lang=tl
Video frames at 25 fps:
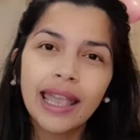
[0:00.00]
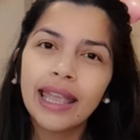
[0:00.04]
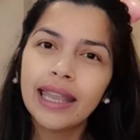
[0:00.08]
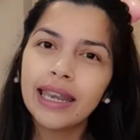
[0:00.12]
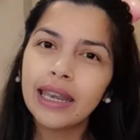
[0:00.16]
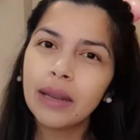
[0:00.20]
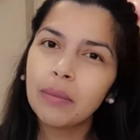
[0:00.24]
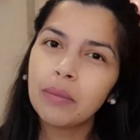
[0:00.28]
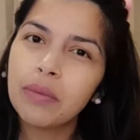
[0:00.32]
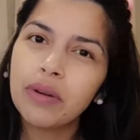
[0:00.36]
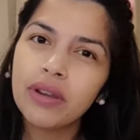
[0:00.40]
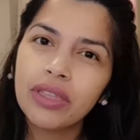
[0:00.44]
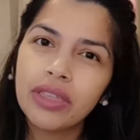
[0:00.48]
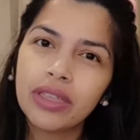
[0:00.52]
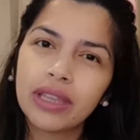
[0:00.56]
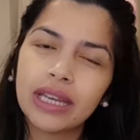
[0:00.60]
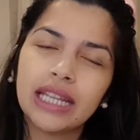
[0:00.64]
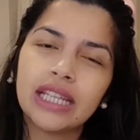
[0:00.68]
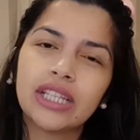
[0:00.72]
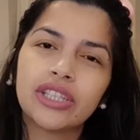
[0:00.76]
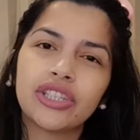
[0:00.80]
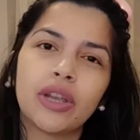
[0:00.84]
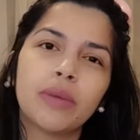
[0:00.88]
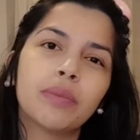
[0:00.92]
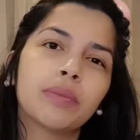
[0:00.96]
And number
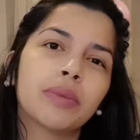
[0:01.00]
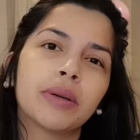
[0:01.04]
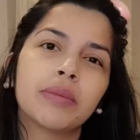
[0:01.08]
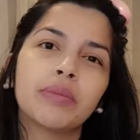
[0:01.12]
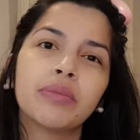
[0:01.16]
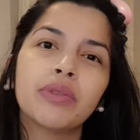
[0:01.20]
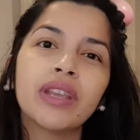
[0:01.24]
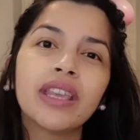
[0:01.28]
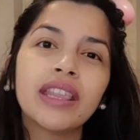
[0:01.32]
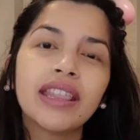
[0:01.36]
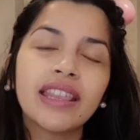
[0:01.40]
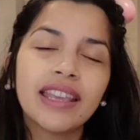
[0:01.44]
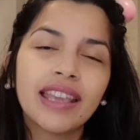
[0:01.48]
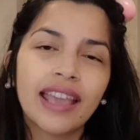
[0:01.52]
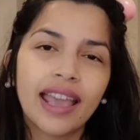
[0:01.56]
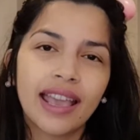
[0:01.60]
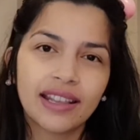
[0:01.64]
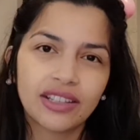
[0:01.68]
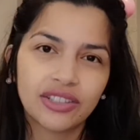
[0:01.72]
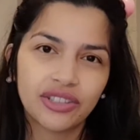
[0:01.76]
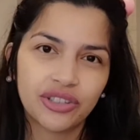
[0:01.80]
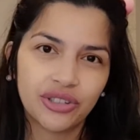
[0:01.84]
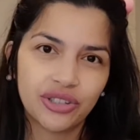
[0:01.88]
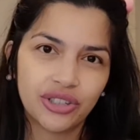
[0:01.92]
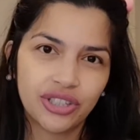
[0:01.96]
three, syempre breathing
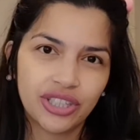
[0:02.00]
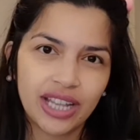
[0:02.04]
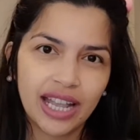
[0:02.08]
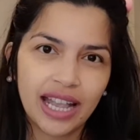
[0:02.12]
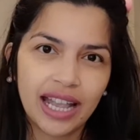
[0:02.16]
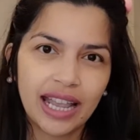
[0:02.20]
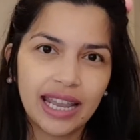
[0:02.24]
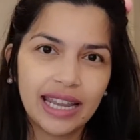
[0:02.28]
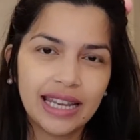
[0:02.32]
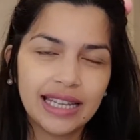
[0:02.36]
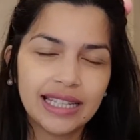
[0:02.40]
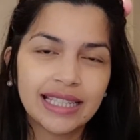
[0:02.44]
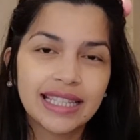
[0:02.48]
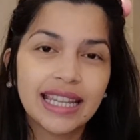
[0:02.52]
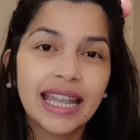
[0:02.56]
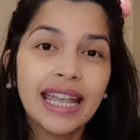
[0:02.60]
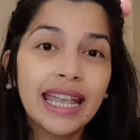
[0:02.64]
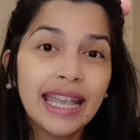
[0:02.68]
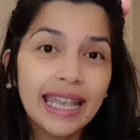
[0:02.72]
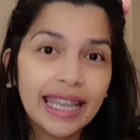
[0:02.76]
exercise.